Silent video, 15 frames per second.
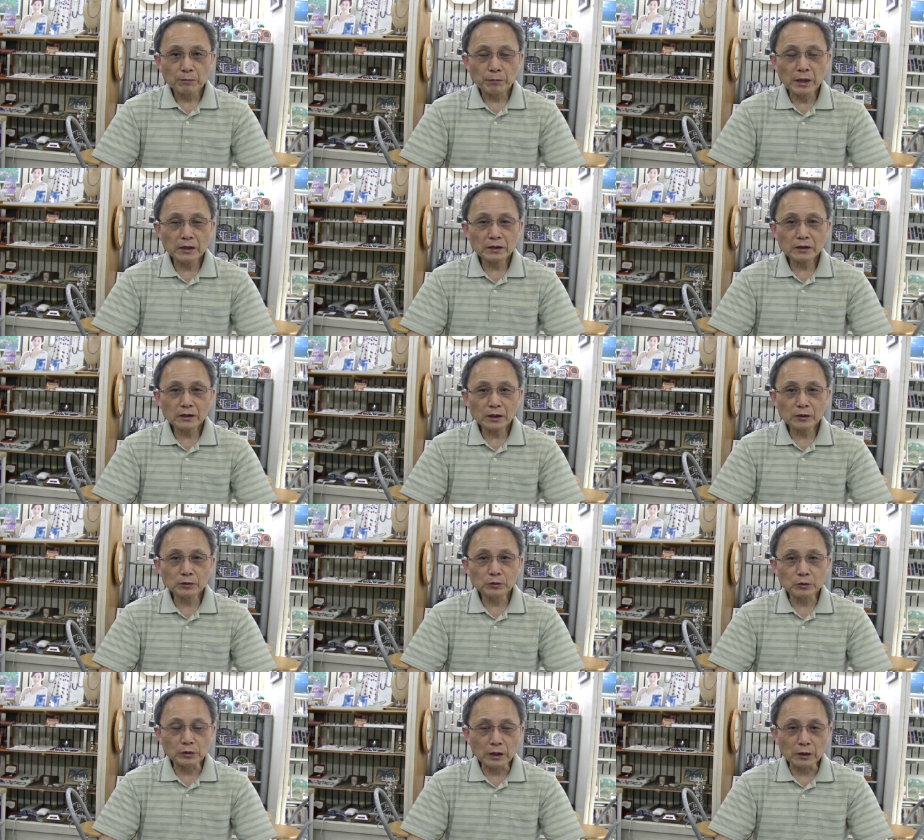
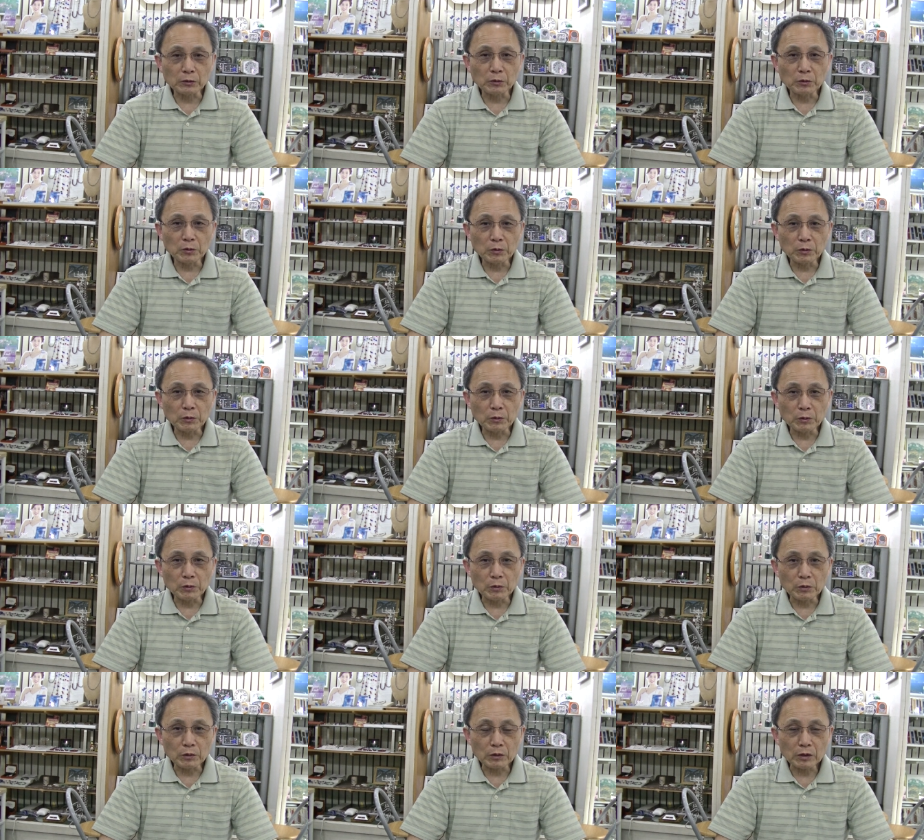ペンダントにあ
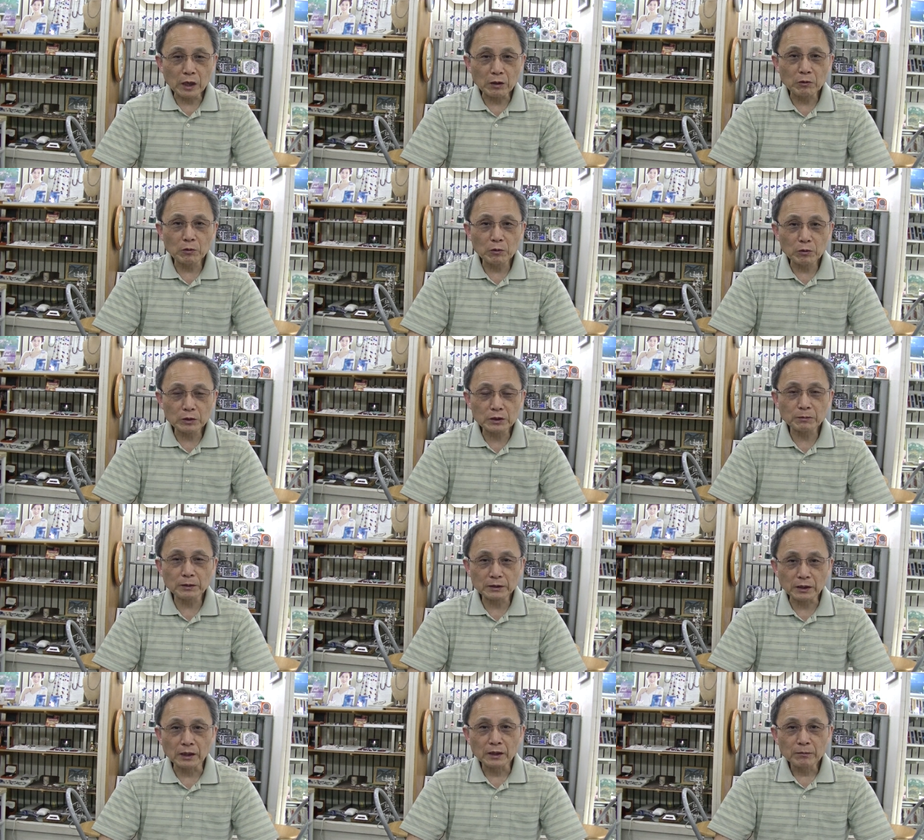の加工しま
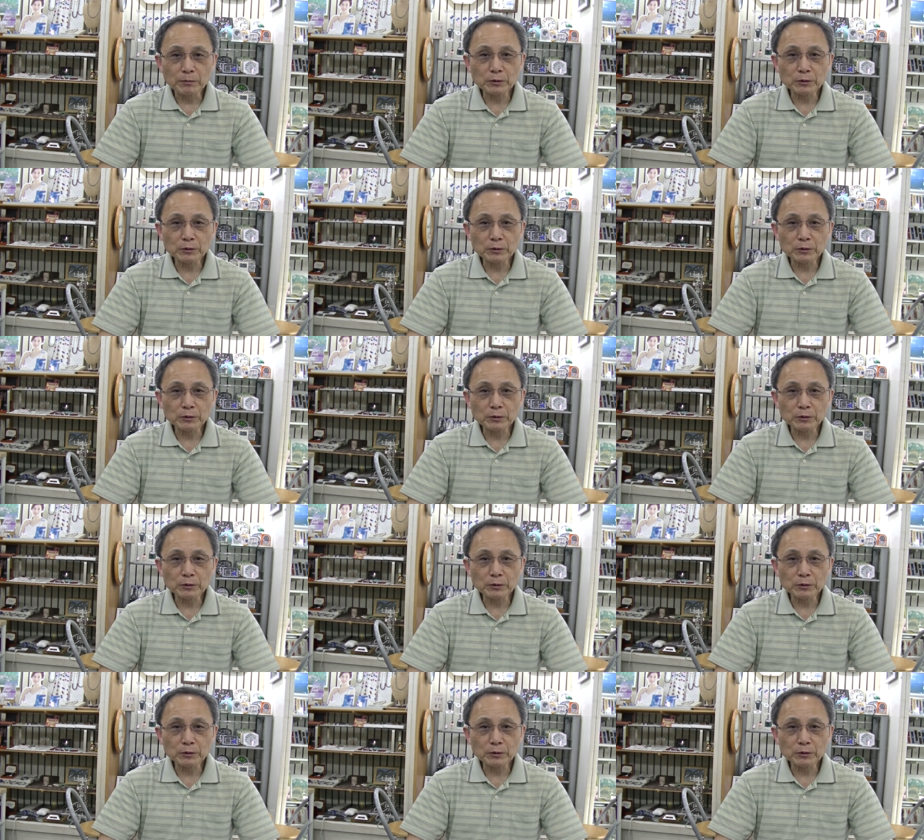した